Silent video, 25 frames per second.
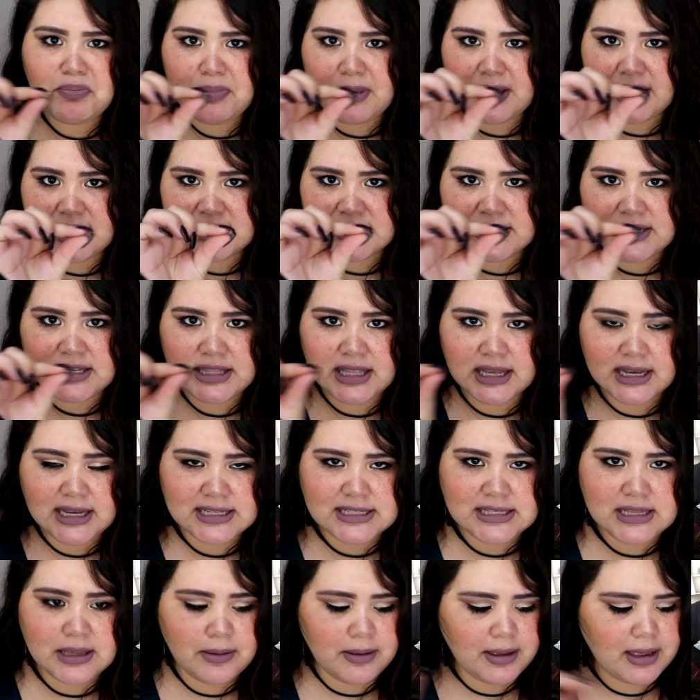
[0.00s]
pielcita
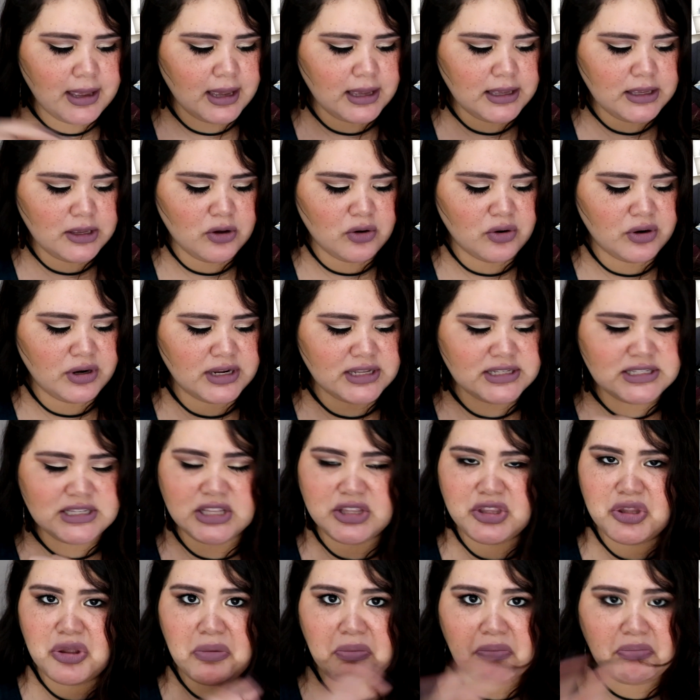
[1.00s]
que se vea y con
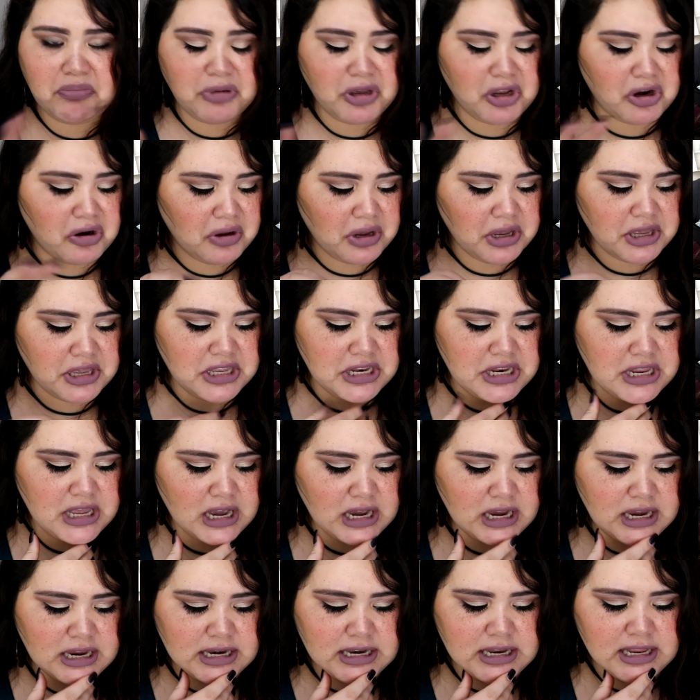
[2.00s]
este top creo que iría
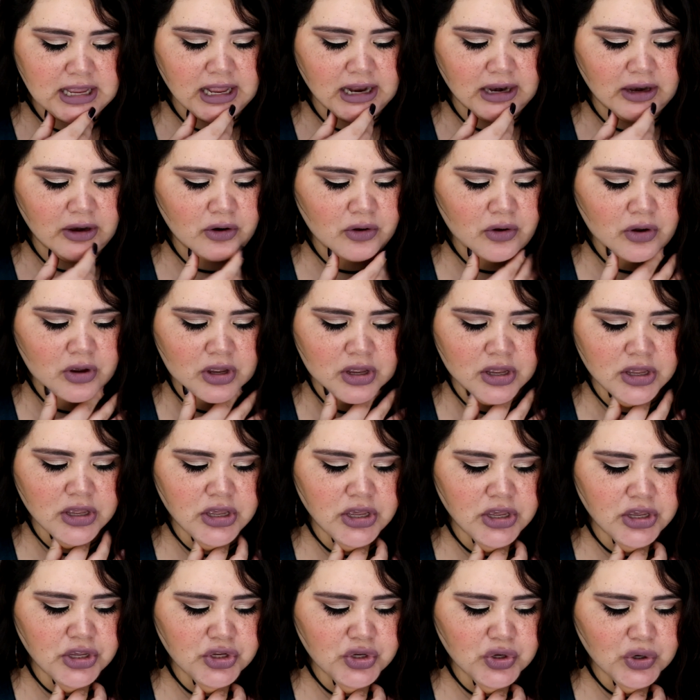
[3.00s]
genial, ¿no?
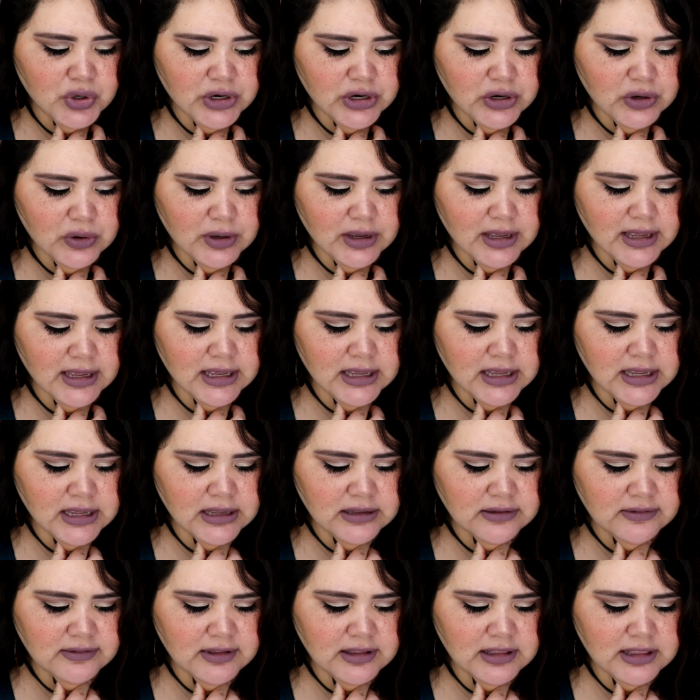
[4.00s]
Yo creo
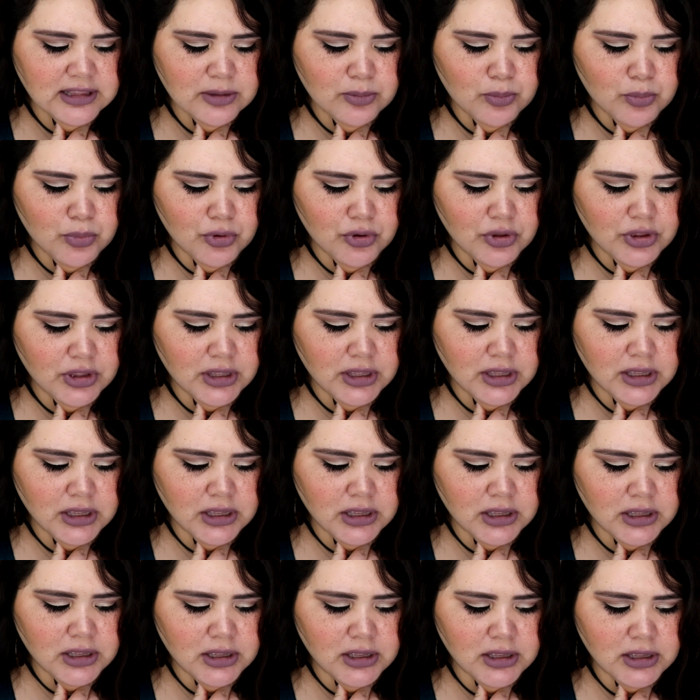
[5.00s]
que este tipo
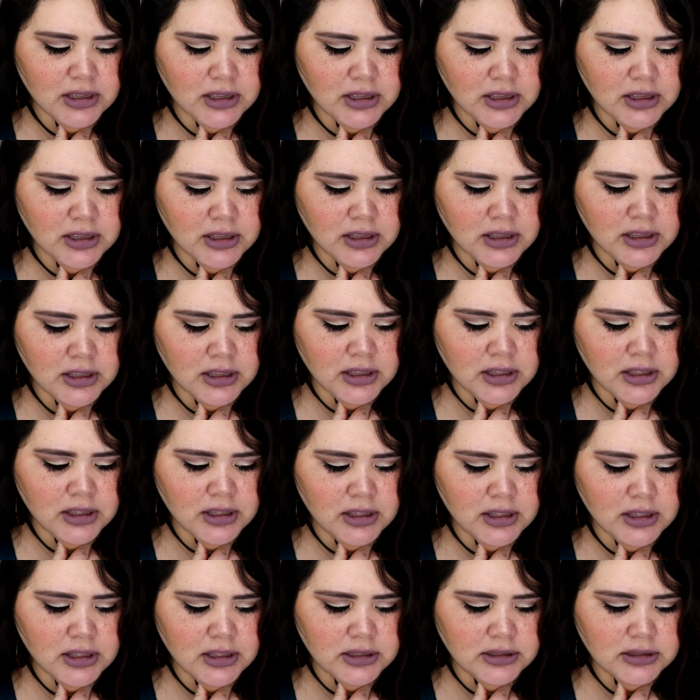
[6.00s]
de,
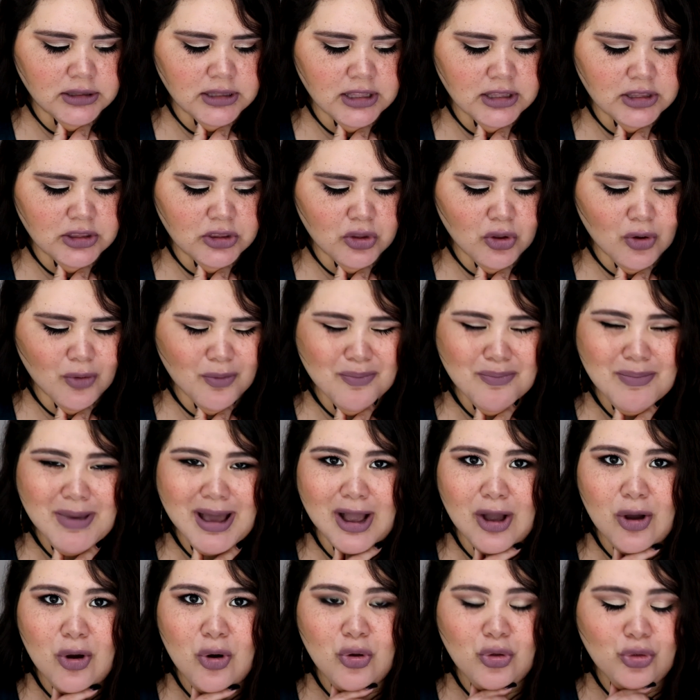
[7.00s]
de top
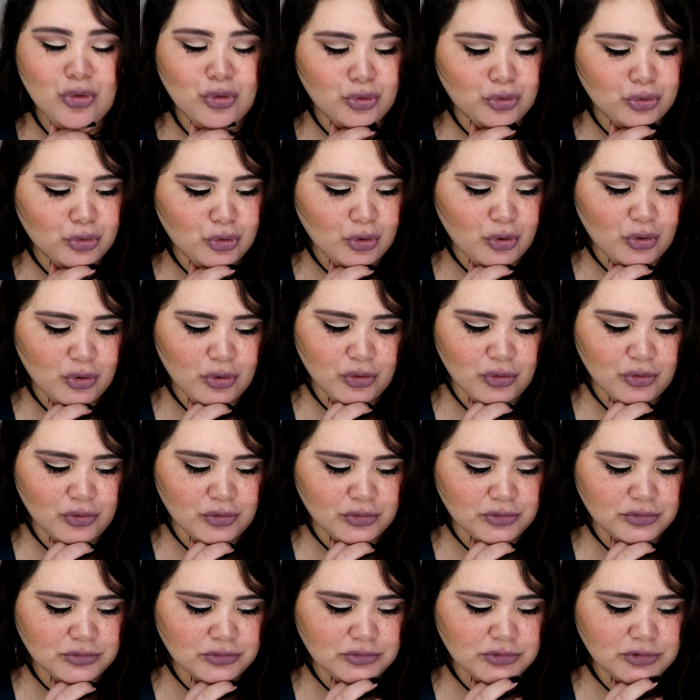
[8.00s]
va con
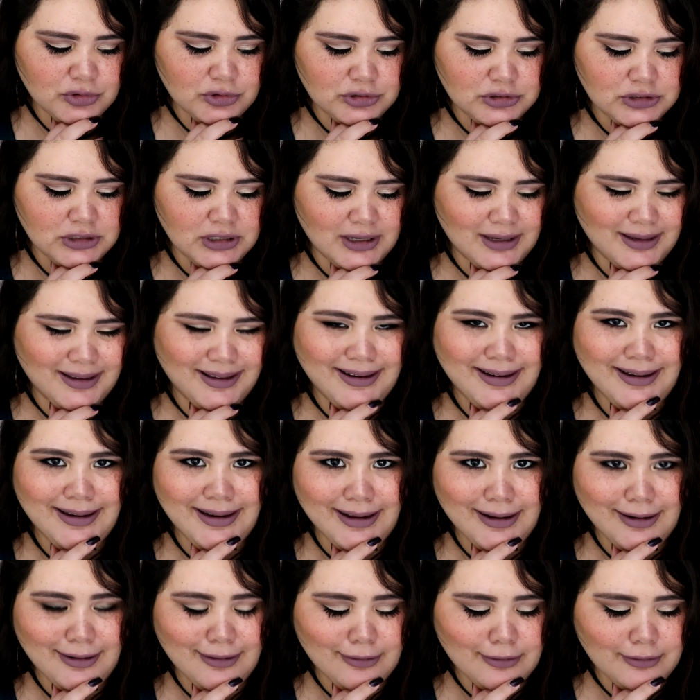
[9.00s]
todo. O sea, es
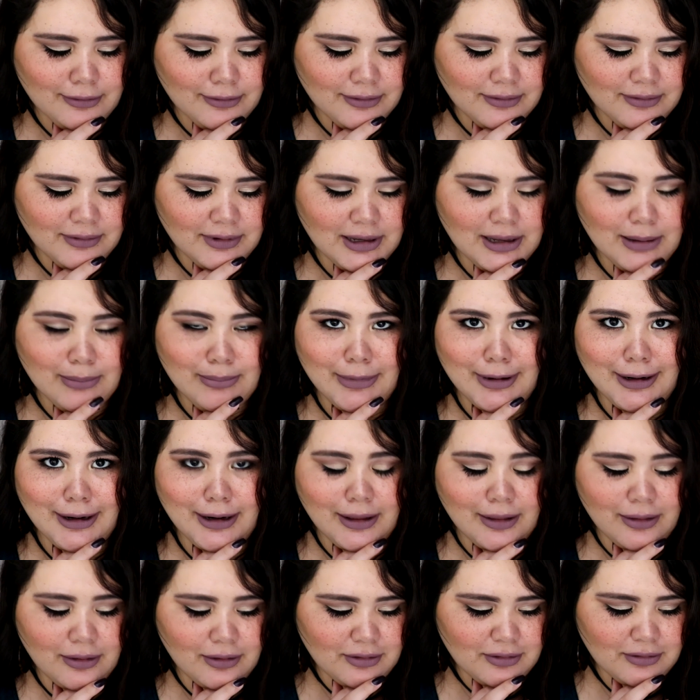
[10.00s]
negro,
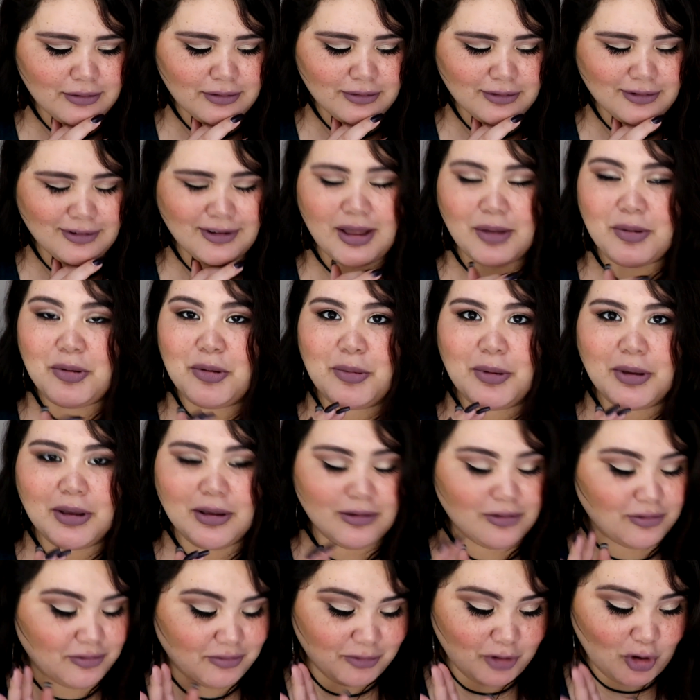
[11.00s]
acampanado, a mí
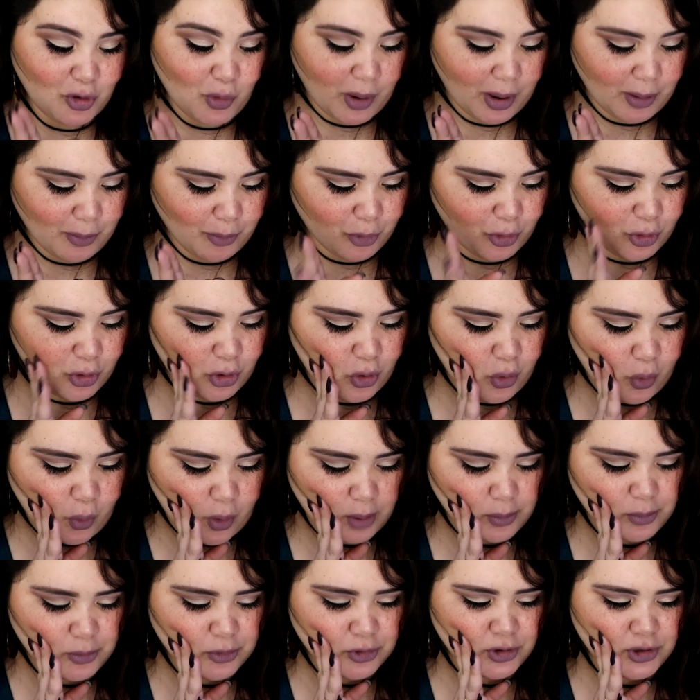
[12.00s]
lo amo, lo
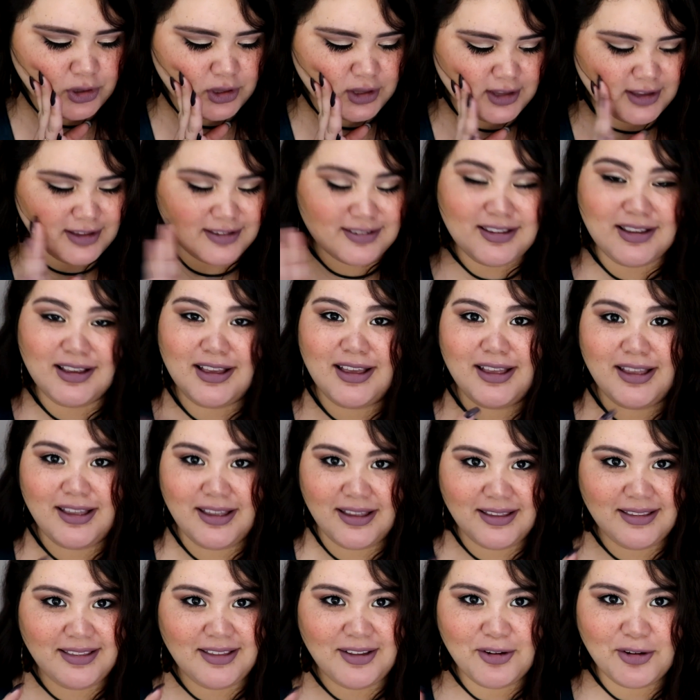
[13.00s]
amo. Sé
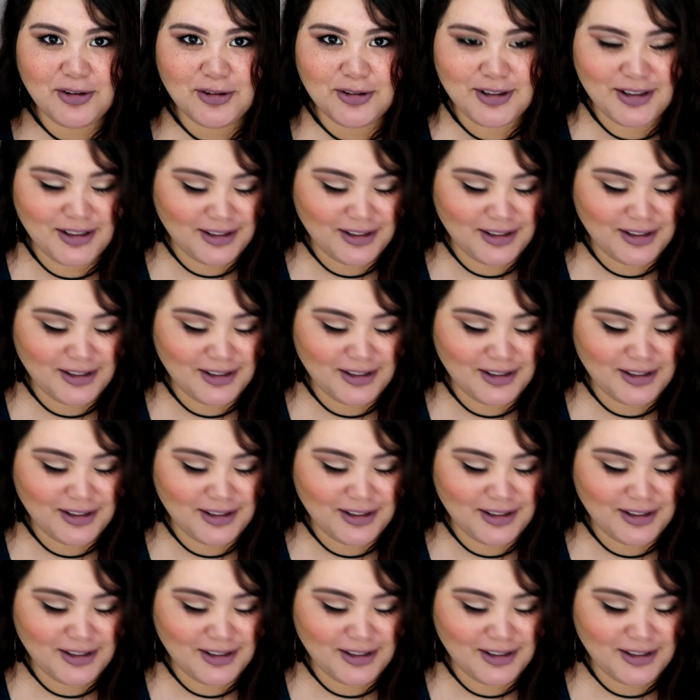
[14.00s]
que digo,